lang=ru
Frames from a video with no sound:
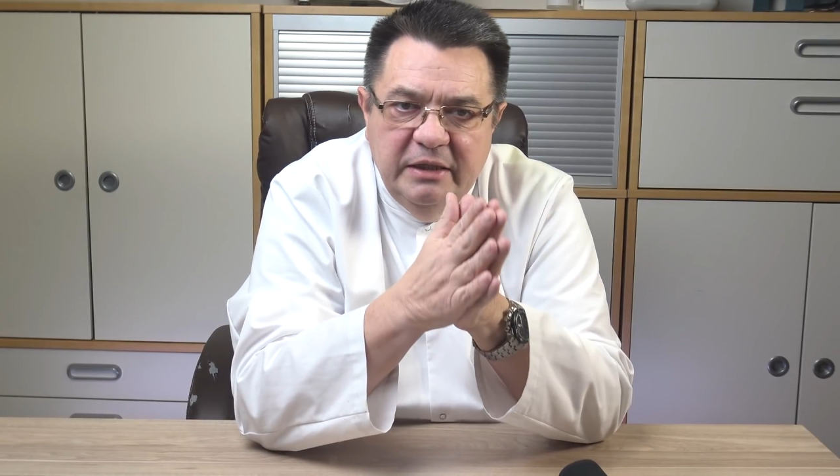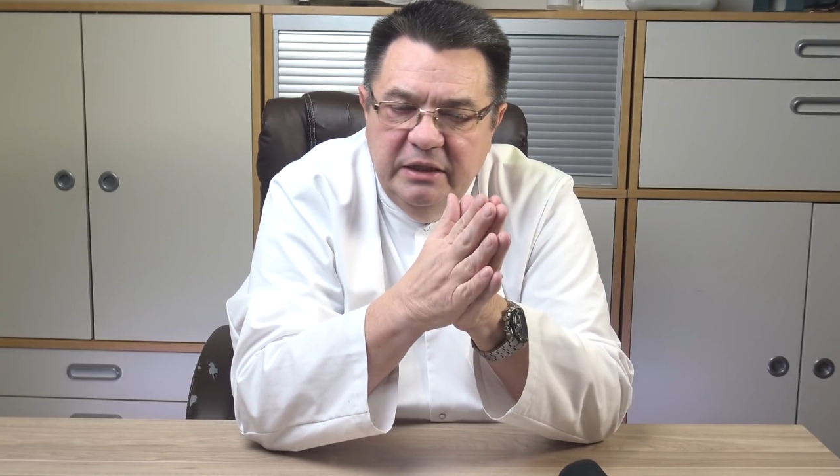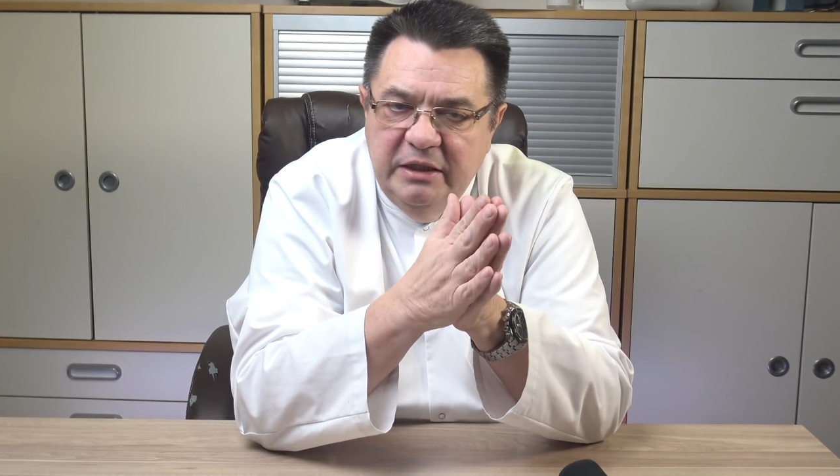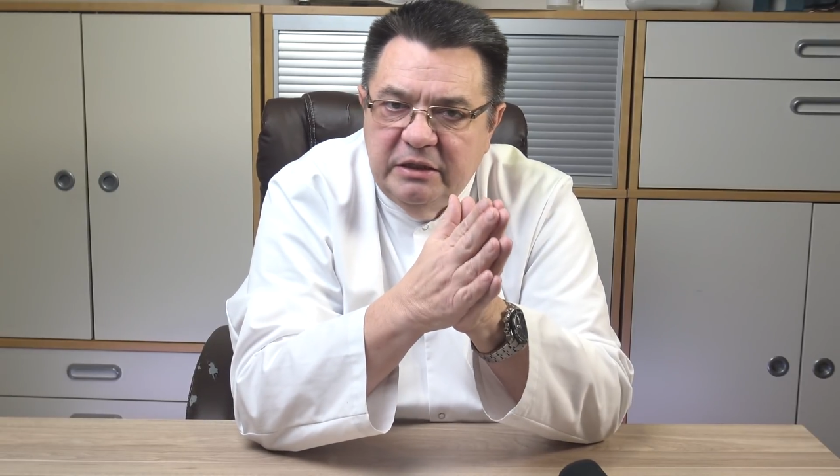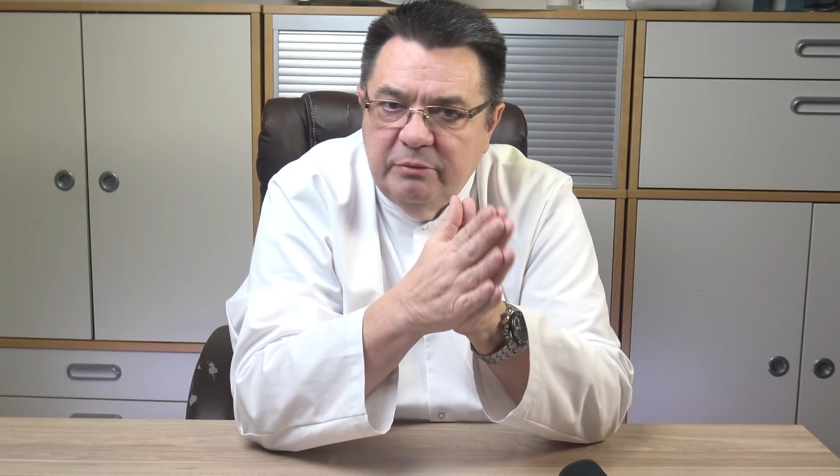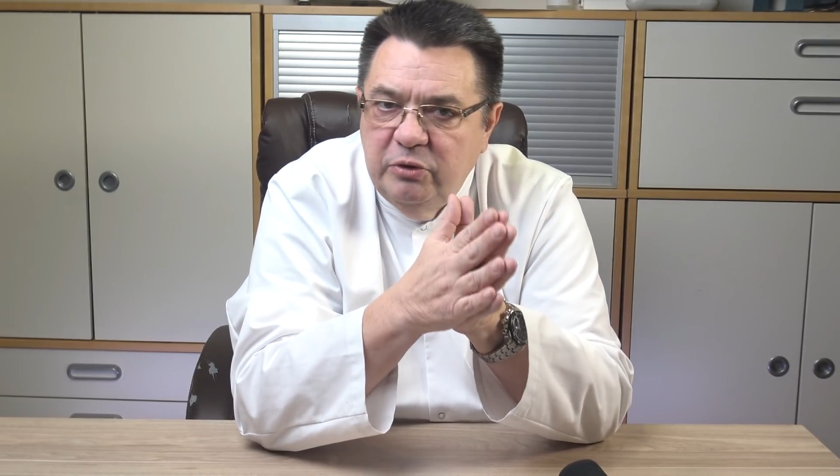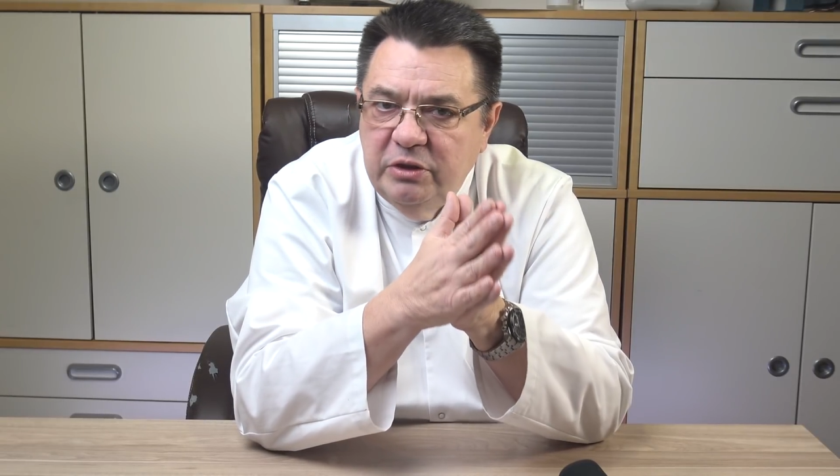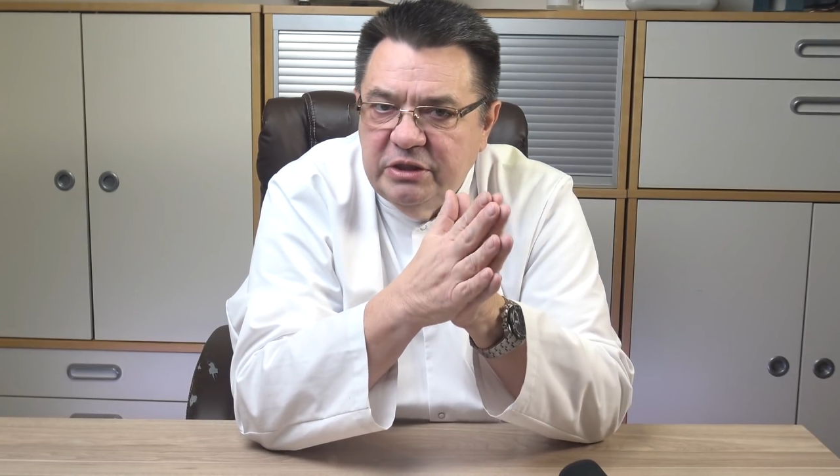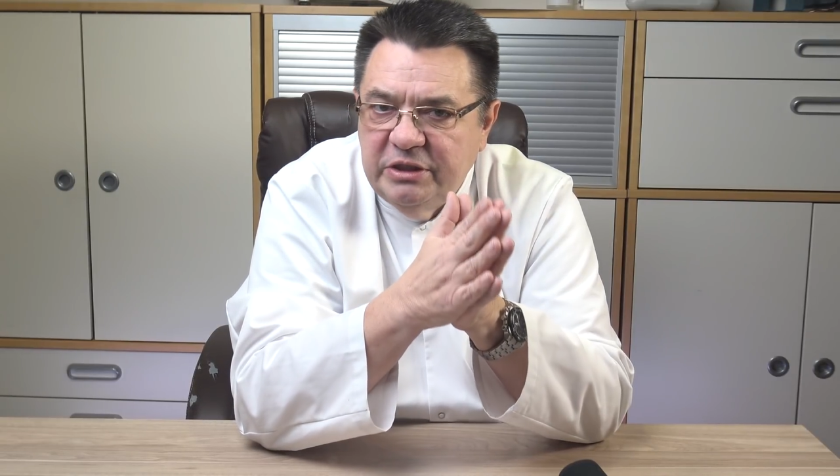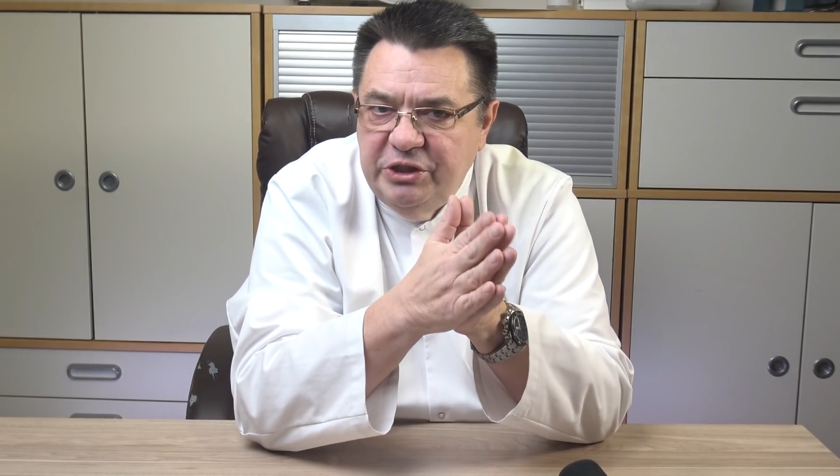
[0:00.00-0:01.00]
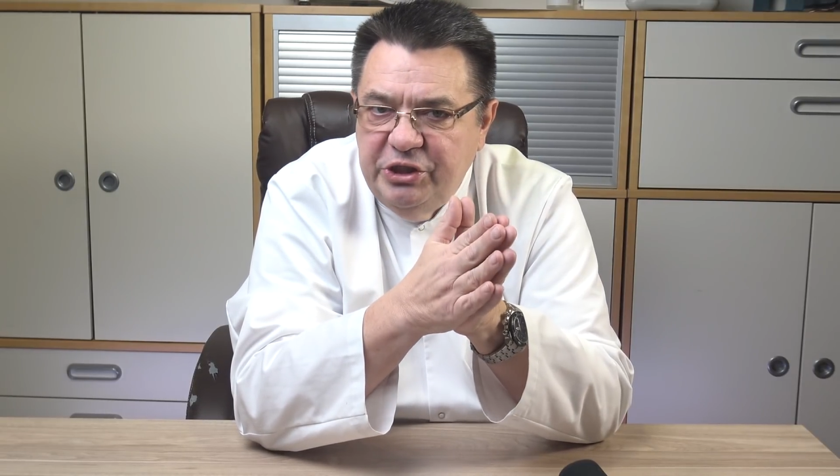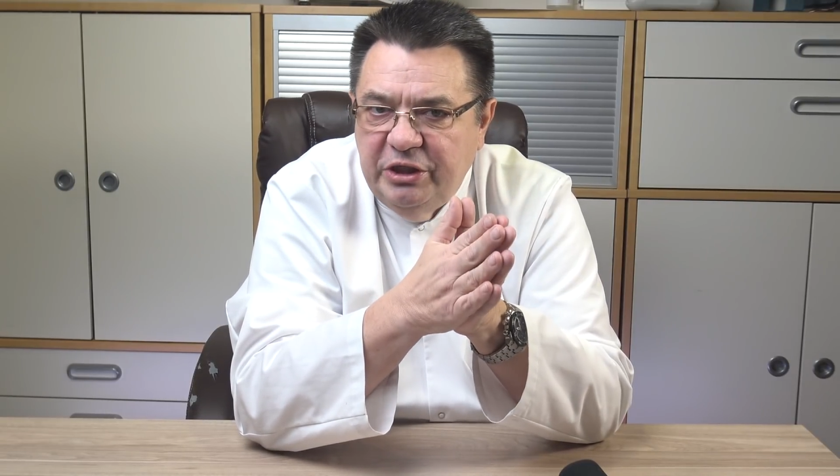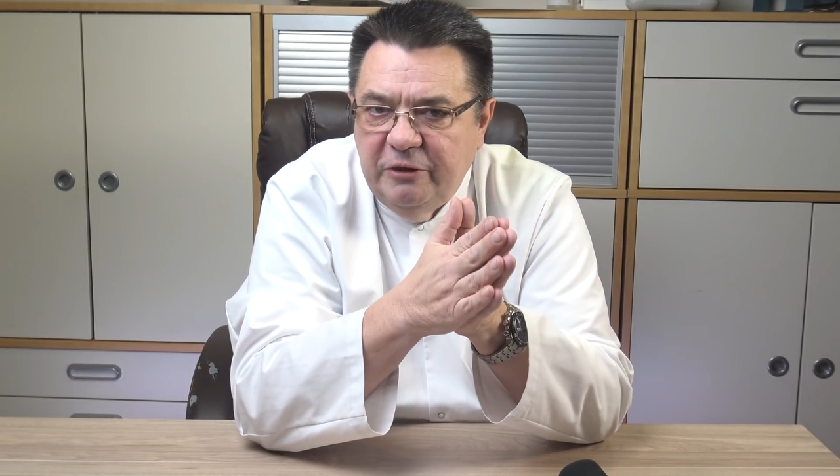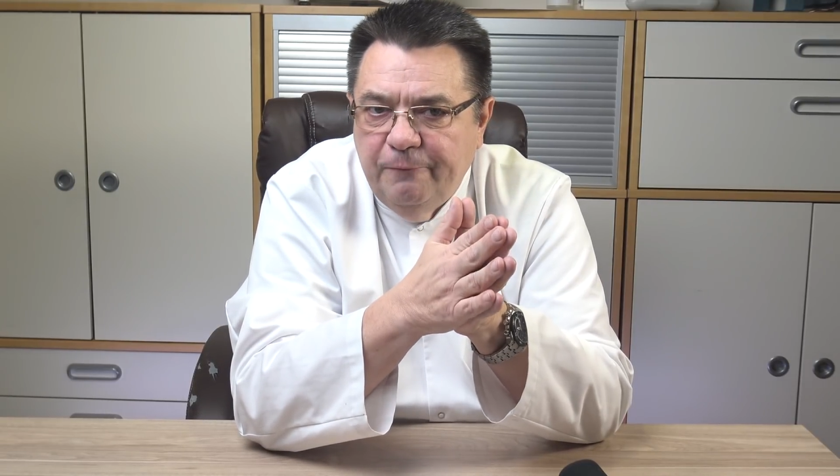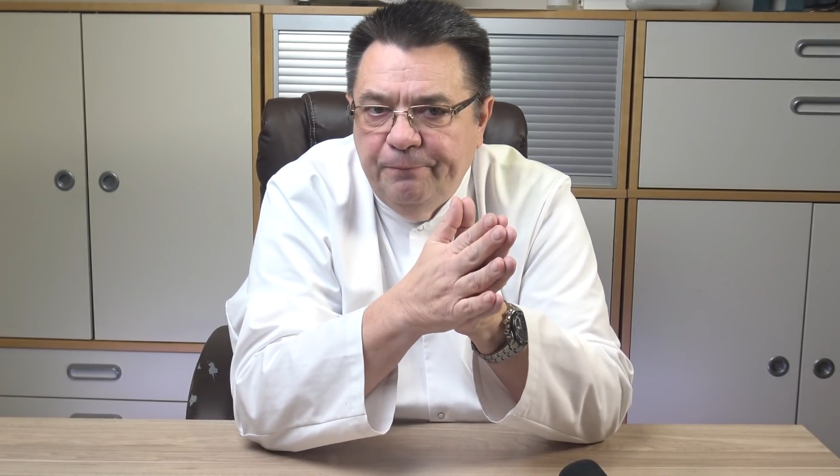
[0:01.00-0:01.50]
этому
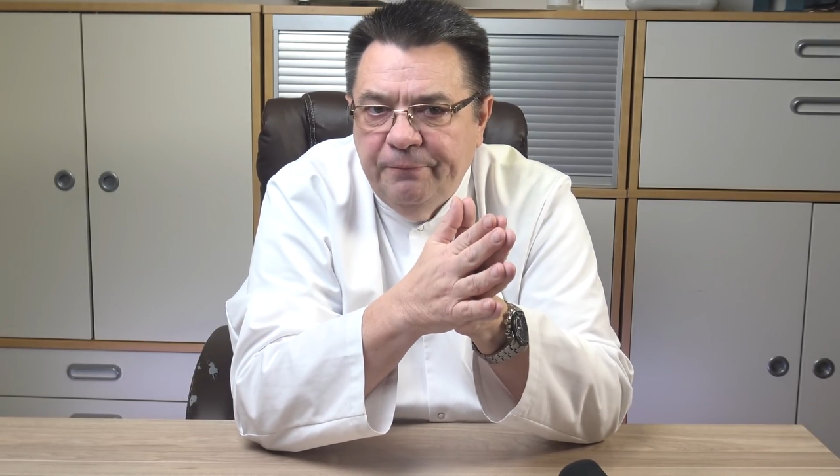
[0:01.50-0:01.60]
значению.